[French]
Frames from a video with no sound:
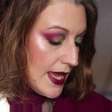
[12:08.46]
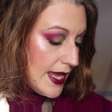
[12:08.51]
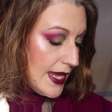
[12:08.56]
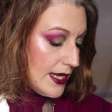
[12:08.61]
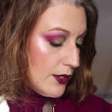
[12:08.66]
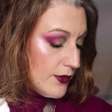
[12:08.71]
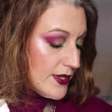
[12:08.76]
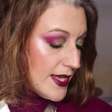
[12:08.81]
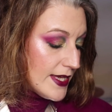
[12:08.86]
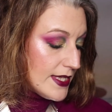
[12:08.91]

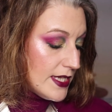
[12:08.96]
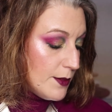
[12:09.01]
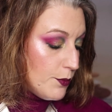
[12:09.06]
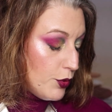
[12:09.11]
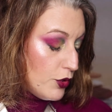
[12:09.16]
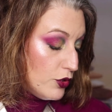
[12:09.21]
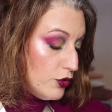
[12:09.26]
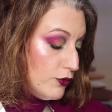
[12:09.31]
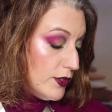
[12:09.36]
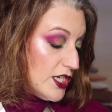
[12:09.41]
Et le dernier
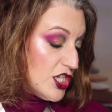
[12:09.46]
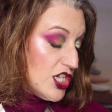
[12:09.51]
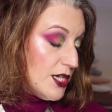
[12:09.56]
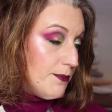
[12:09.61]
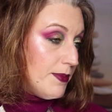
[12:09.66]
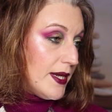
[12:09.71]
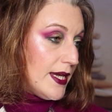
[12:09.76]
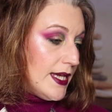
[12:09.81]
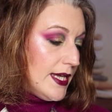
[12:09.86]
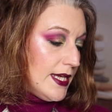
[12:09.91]
produit que
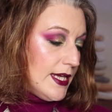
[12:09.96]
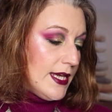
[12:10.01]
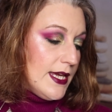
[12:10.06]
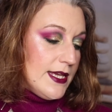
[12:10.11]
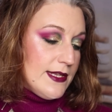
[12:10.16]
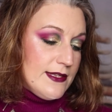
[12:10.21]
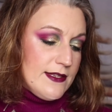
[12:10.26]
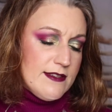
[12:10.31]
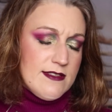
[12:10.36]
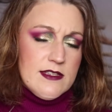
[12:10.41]
j'ai pris,
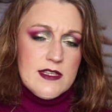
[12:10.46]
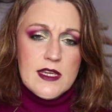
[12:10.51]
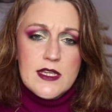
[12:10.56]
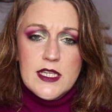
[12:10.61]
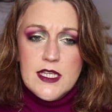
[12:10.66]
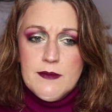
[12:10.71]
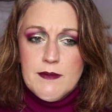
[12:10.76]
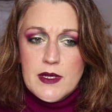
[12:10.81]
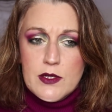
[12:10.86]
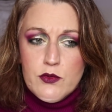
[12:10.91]
et c'est ça
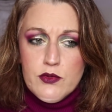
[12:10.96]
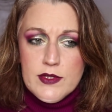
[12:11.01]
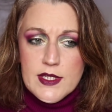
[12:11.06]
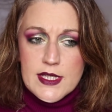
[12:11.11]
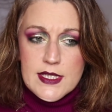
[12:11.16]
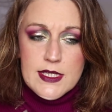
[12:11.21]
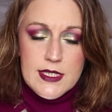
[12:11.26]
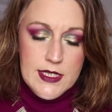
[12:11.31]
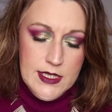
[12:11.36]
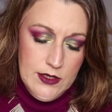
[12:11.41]
qui m'a
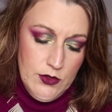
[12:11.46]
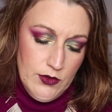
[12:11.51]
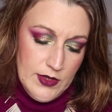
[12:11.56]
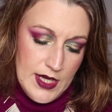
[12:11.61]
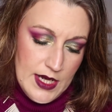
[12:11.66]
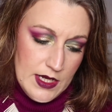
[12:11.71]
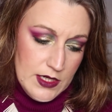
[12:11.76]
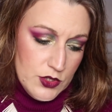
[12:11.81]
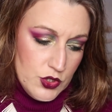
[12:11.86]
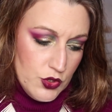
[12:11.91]
coûté 6
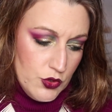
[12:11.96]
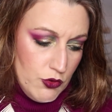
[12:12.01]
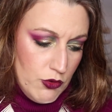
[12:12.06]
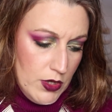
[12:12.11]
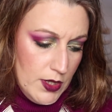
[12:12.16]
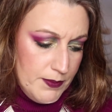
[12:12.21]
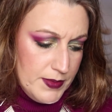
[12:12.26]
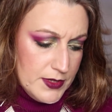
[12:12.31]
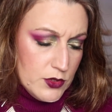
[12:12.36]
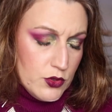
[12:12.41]
dollars, je
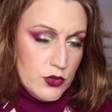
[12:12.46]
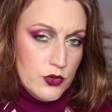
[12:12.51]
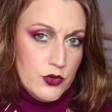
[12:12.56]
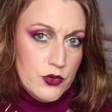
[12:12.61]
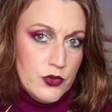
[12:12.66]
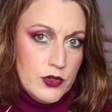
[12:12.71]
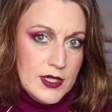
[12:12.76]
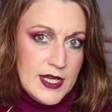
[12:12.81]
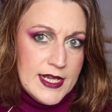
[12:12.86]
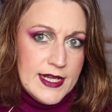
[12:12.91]
crois, parce que
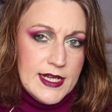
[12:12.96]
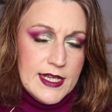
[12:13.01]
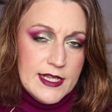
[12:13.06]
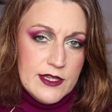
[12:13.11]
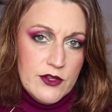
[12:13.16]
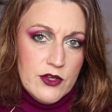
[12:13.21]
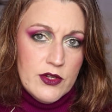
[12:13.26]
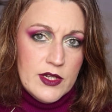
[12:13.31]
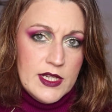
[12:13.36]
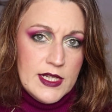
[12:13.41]

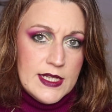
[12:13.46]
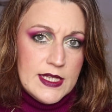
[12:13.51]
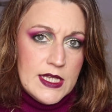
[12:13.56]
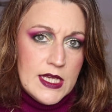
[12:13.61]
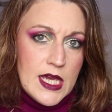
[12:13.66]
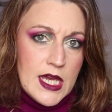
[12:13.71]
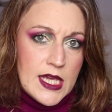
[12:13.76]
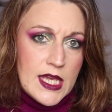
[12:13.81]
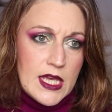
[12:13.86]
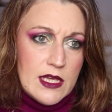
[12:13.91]
l'highlighter, il
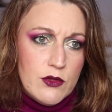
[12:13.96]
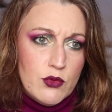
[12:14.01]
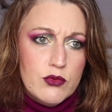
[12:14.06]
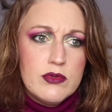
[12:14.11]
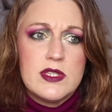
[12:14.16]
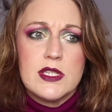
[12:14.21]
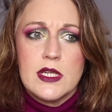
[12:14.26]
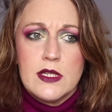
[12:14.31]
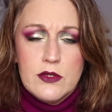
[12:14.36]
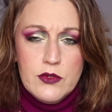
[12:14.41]
était à 4
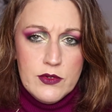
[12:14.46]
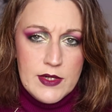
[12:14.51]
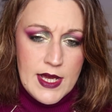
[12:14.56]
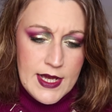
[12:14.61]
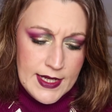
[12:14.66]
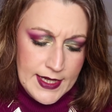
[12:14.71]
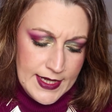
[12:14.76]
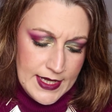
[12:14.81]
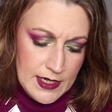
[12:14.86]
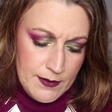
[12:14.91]
ou 5
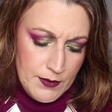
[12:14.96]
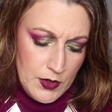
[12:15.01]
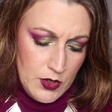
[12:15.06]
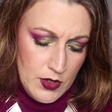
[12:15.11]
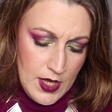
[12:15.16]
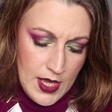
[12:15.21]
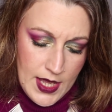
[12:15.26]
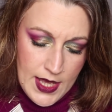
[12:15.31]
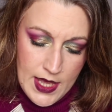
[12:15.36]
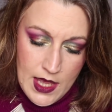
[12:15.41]
dollars
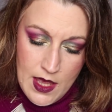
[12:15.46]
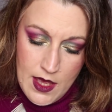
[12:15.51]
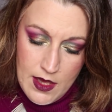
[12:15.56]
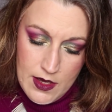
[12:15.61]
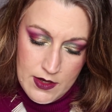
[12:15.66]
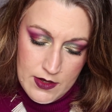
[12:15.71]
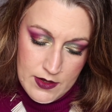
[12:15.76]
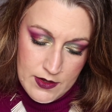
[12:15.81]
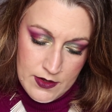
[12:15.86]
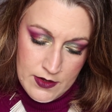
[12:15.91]
également,
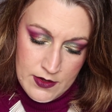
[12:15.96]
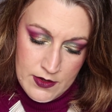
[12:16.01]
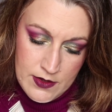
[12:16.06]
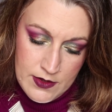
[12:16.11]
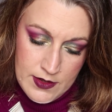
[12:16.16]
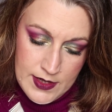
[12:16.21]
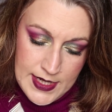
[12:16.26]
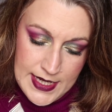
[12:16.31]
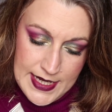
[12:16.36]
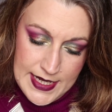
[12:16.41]

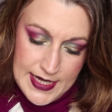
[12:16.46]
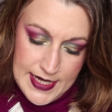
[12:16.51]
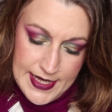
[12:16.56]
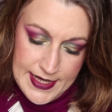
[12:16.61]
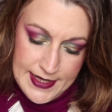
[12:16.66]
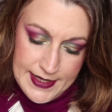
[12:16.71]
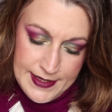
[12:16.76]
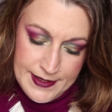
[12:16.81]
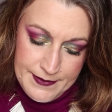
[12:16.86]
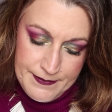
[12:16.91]

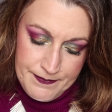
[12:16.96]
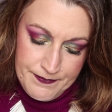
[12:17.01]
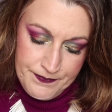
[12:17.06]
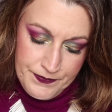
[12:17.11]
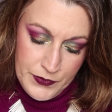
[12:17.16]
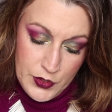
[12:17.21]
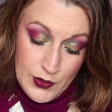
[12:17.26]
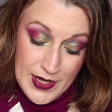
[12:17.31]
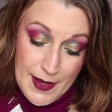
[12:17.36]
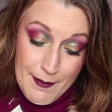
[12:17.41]

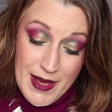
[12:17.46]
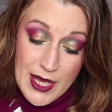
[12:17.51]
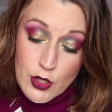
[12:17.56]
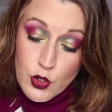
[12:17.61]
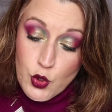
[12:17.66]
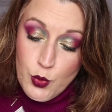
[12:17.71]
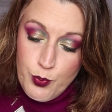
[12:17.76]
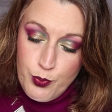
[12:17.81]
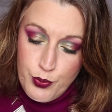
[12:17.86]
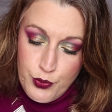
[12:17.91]
de la
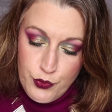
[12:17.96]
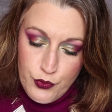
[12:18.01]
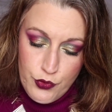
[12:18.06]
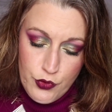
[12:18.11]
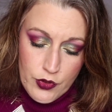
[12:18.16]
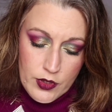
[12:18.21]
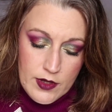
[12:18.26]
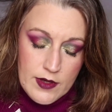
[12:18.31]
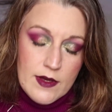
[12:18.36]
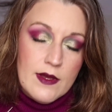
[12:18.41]
marque
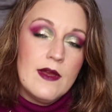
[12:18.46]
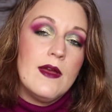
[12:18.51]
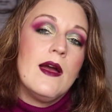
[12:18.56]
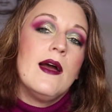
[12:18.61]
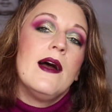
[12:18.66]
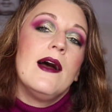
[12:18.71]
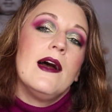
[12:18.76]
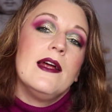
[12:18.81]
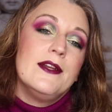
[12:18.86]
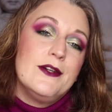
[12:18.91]
Pure.
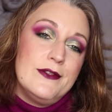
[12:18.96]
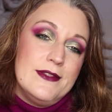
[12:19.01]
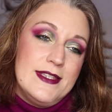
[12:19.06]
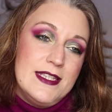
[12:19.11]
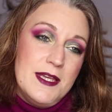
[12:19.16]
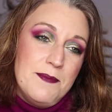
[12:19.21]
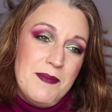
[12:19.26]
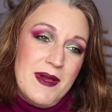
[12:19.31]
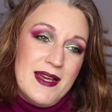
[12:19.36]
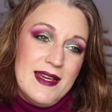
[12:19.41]
Alors
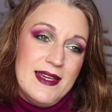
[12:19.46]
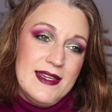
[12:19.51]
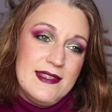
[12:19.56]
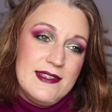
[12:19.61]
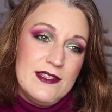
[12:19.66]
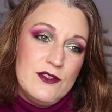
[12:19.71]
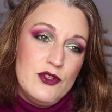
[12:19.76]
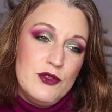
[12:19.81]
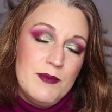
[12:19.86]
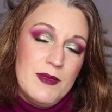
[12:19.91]
c'est pareil,
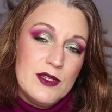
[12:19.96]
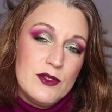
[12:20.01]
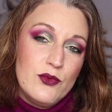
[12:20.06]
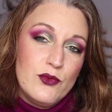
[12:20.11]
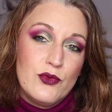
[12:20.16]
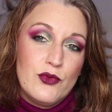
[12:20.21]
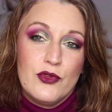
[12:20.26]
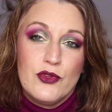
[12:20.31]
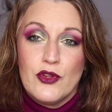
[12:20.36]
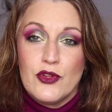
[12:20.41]
c'est une marque
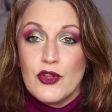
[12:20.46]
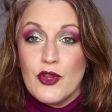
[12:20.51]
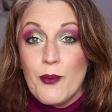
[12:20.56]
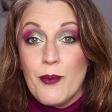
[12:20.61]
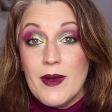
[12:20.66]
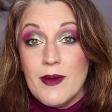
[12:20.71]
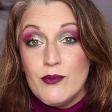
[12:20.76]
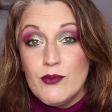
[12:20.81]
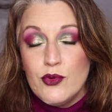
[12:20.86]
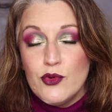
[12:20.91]
dont on n'entend
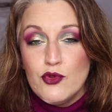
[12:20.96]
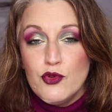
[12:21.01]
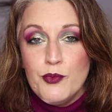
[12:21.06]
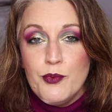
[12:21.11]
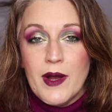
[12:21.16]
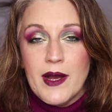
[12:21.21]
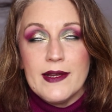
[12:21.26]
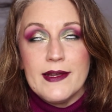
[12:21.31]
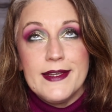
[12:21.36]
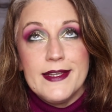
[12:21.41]
pas beaucoup
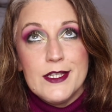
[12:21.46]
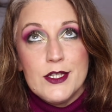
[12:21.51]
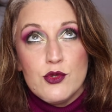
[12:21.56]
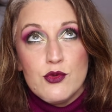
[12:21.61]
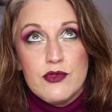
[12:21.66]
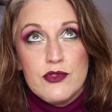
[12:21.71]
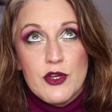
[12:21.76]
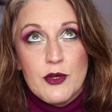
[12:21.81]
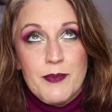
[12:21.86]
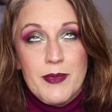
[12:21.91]
parler.
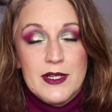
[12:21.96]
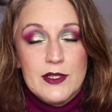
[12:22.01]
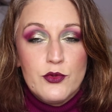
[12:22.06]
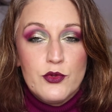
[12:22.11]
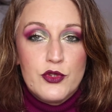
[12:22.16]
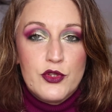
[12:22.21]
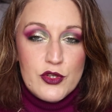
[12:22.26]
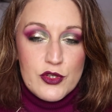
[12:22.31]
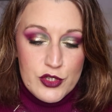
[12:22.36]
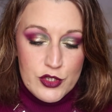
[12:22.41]
Je vous en parle
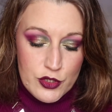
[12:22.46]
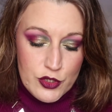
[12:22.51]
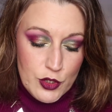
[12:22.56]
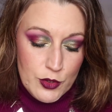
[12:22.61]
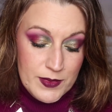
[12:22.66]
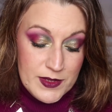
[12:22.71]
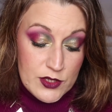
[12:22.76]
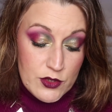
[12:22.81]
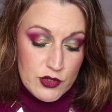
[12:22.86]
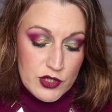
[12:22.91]
de temps en
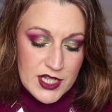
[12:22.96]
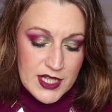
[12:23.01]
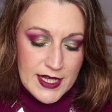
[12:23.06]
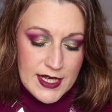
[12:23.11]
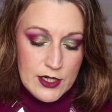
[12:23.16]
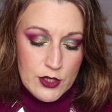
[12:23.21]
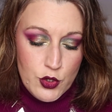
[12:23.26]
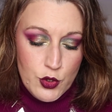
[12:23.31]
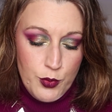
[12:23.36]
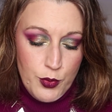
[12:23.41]
temps parce que j'ai
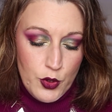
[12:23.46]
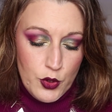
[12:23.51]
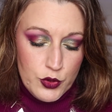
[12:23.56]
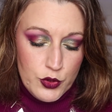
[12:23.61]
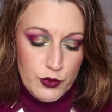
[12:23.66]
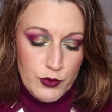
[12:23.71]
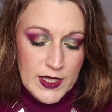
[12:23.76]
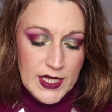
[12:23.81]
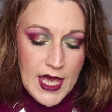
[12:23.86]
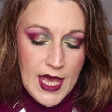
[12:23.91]
quelques
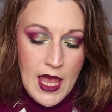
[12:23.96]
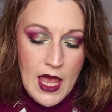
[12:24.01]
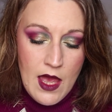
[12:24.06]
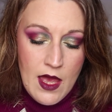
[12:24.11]
produits.